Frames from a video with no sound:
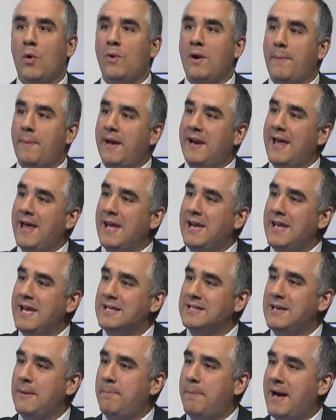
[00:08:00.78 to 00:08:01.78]
en una
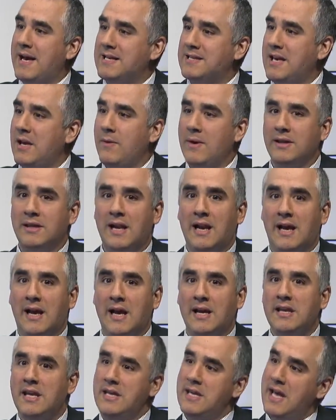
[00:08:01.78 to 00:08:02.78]
panadería se pasa y vende la
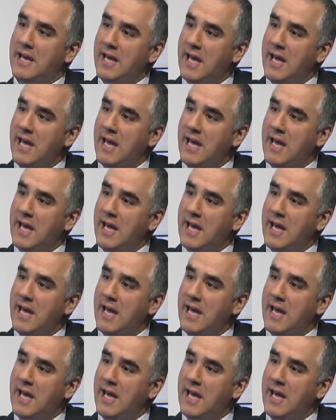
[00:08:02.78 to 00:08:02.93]
canilla